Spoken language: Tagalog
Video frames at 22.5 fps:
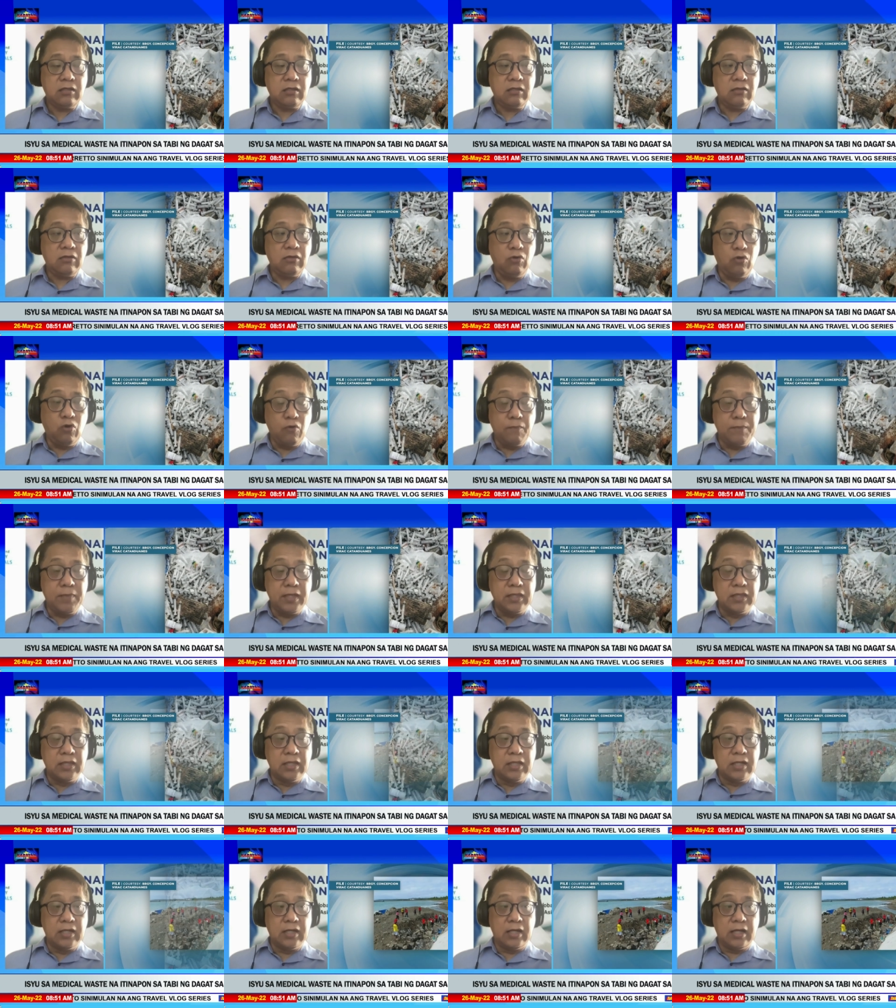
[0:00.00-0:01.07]
COVID.
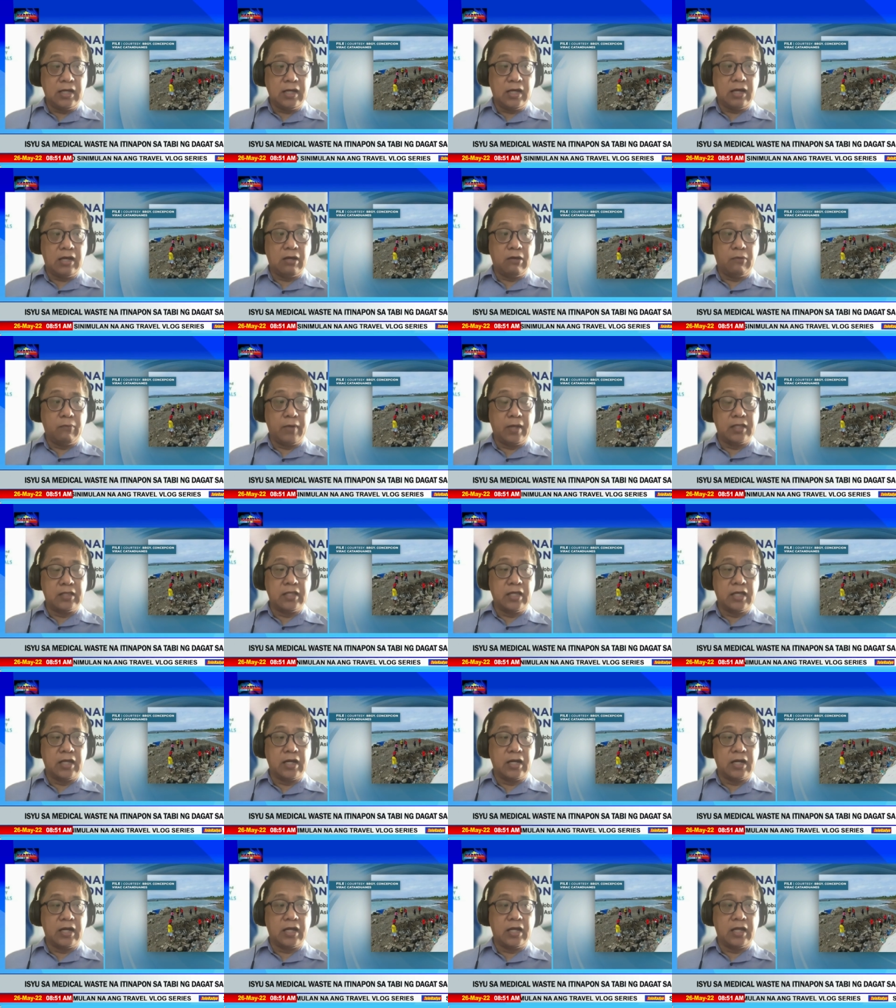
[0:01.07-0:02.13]
Uh,
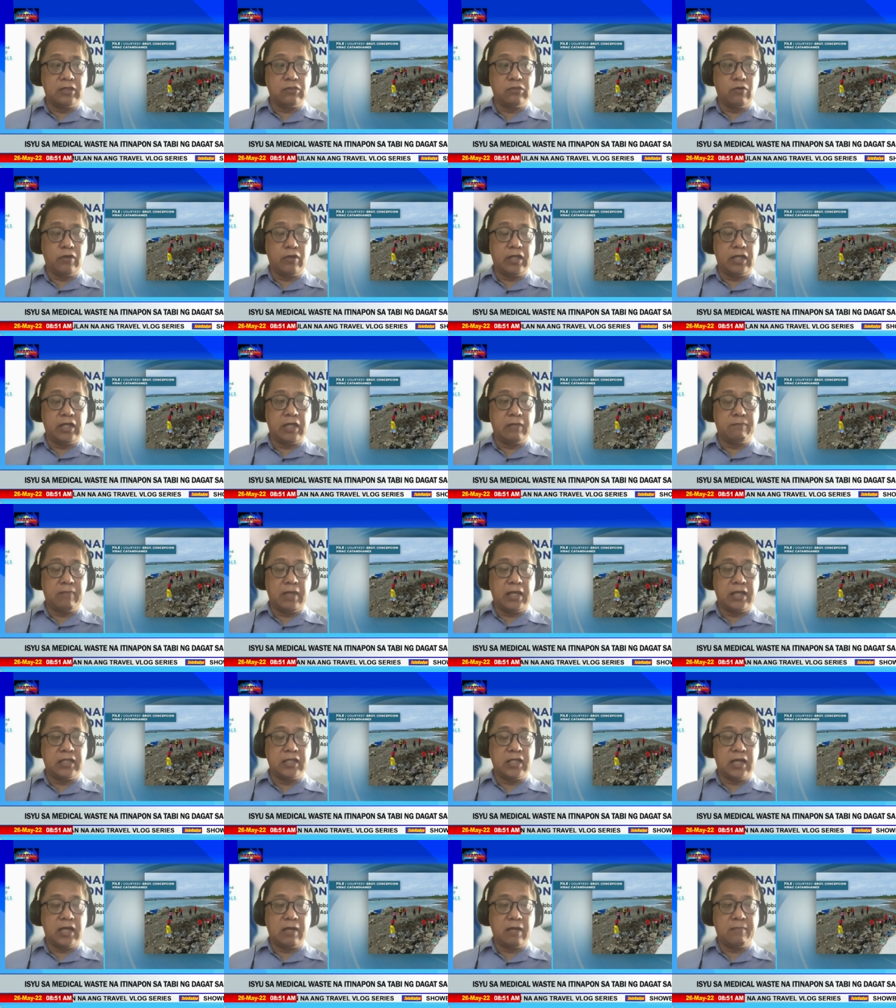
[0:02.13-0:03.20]
whether uh, ito ay may
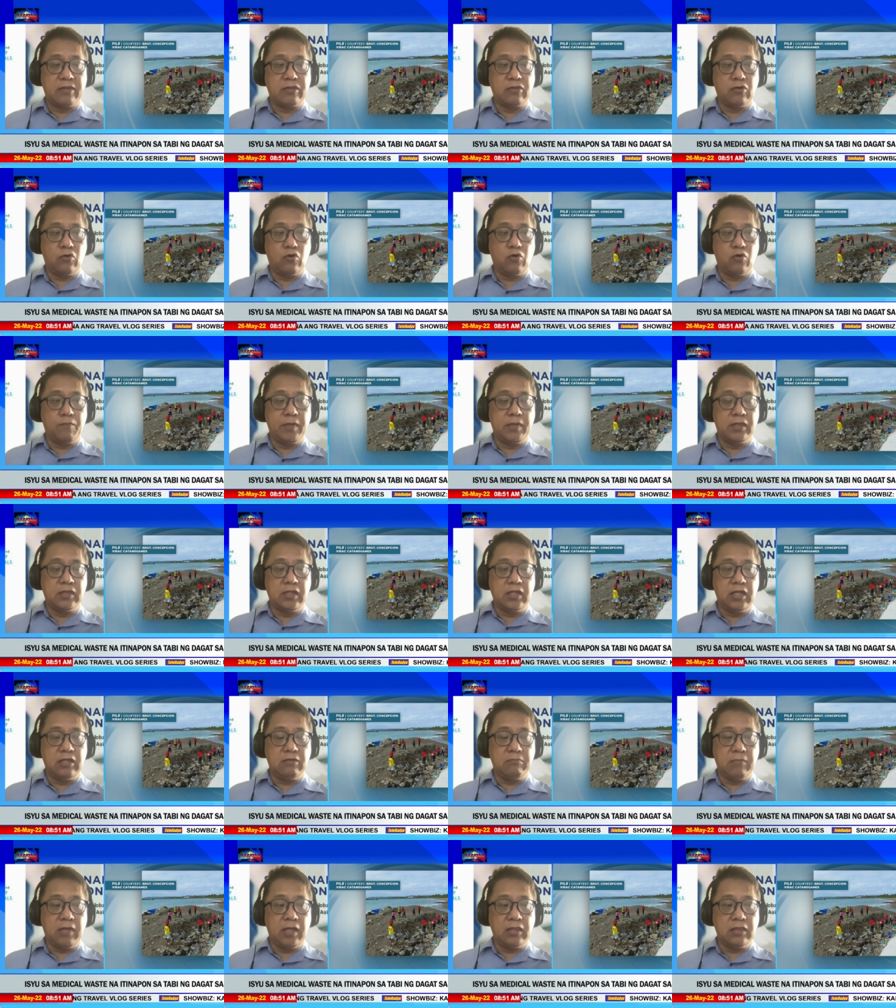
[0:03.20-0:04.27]
kinalaman sa COVID
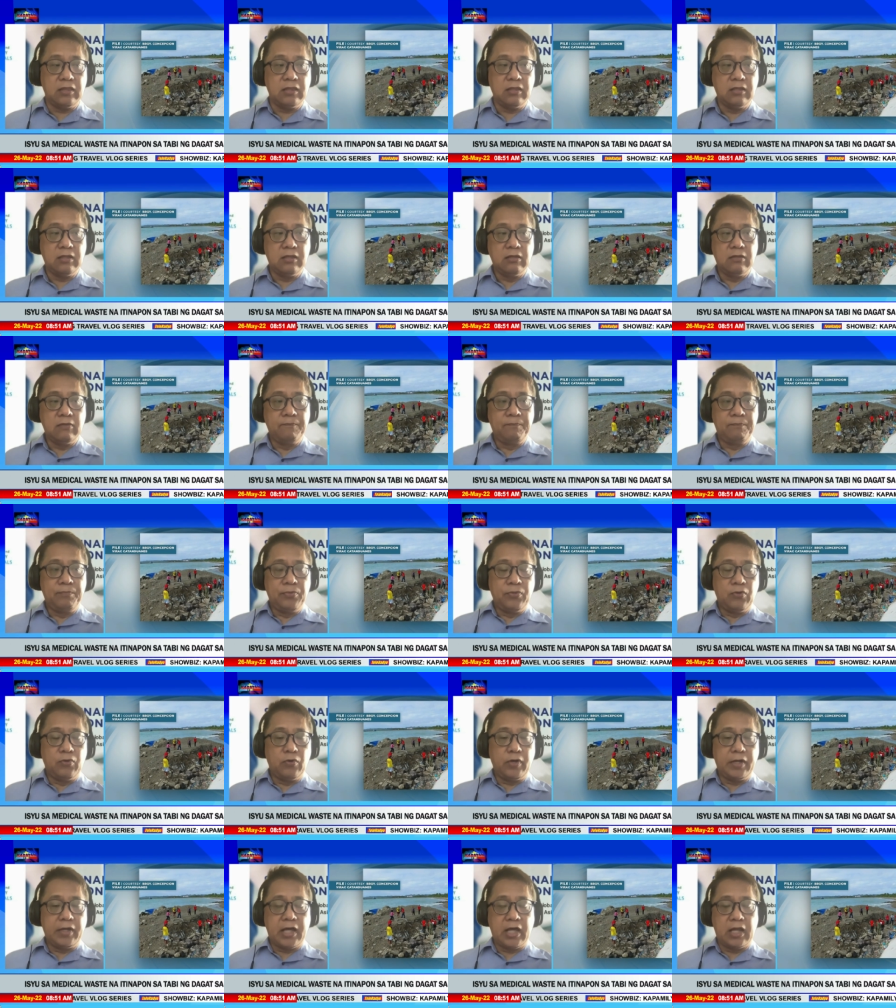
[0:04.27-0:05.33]
treatment
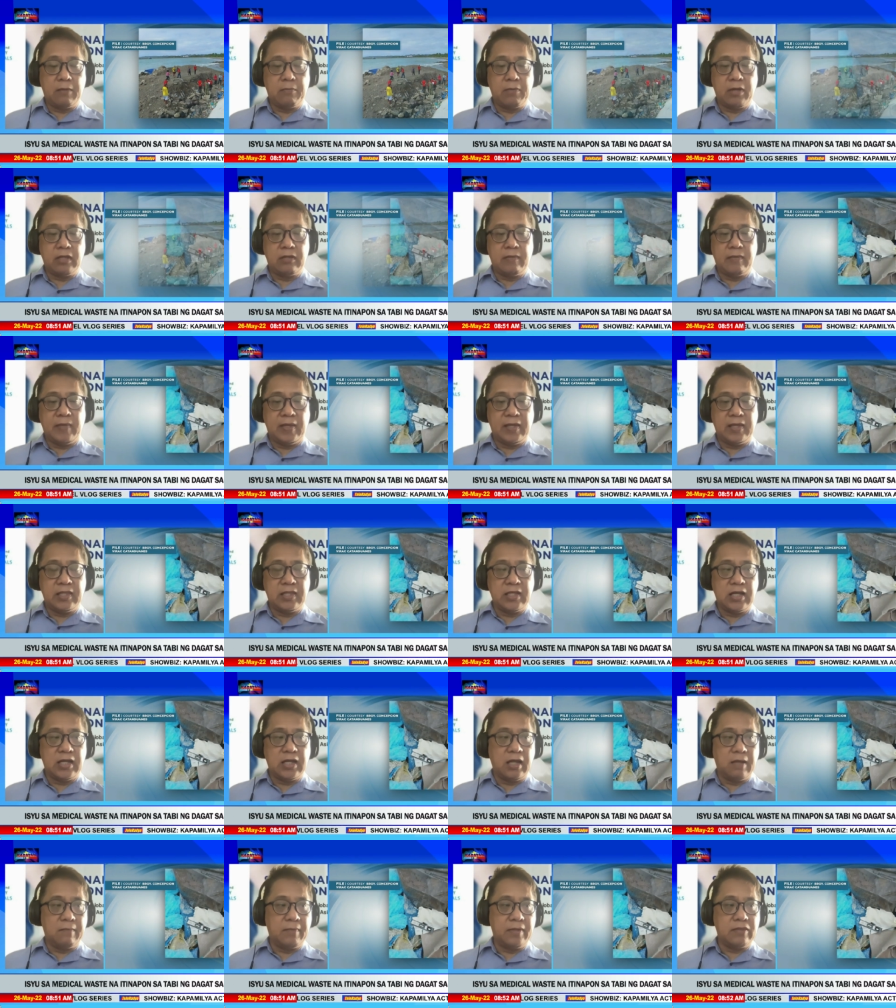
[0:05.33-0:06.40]
o kaya naman may
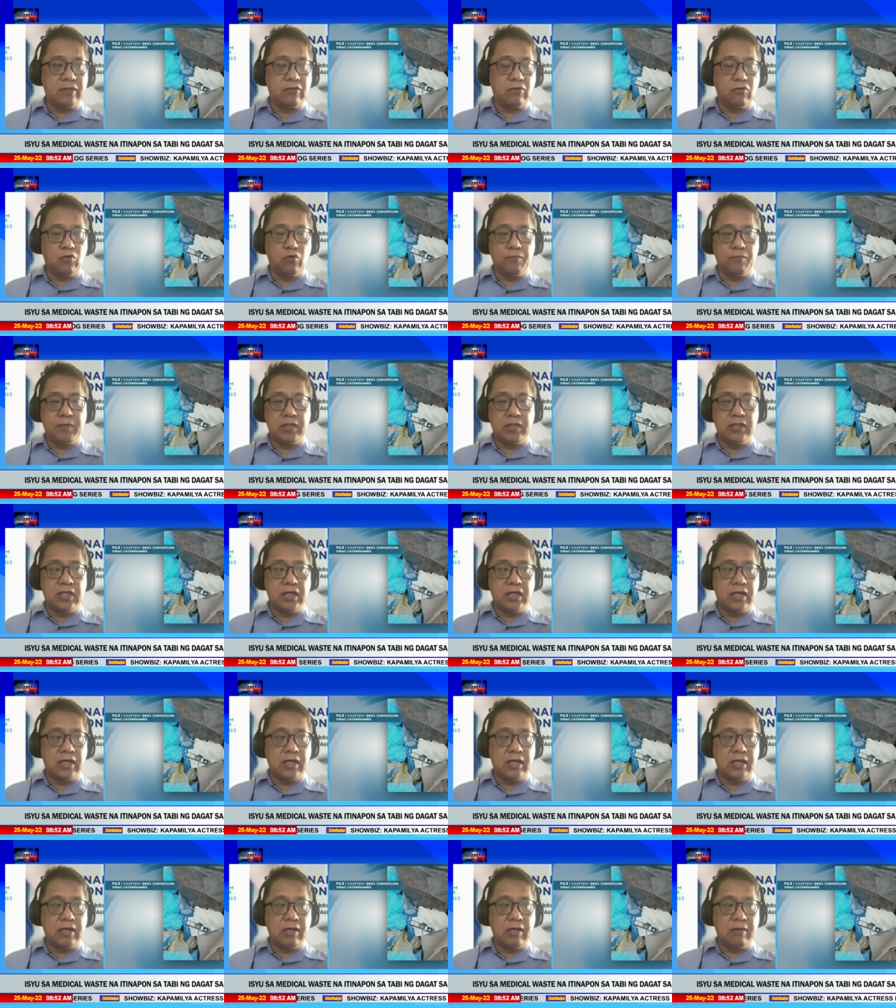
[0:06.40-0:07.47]
kinalaman sa COVID
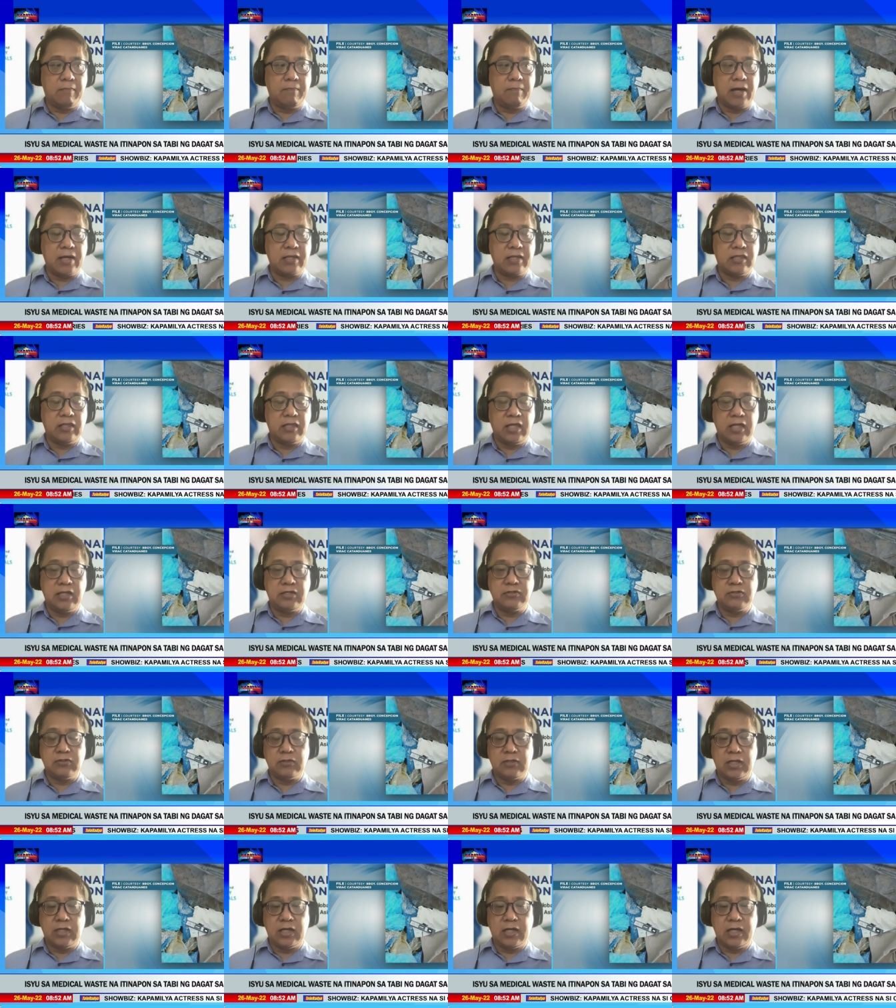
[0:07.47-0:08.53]
uh,
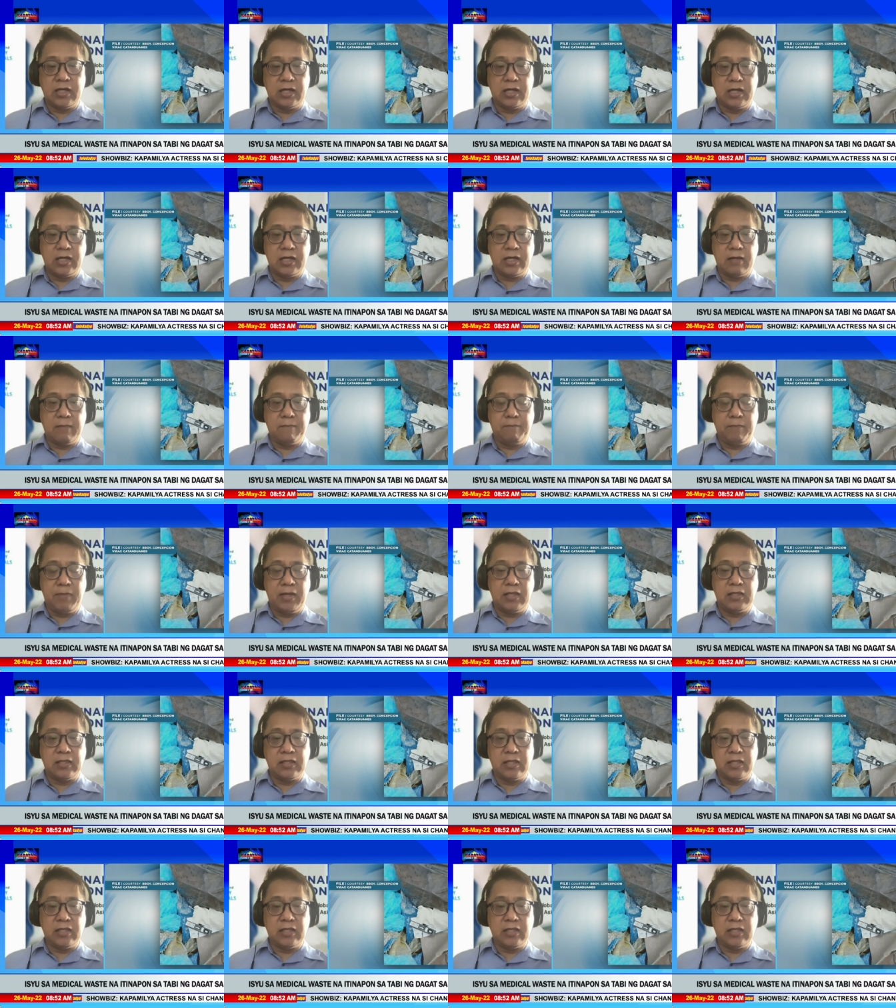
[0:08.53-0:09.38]
vaccination na uh, campaign.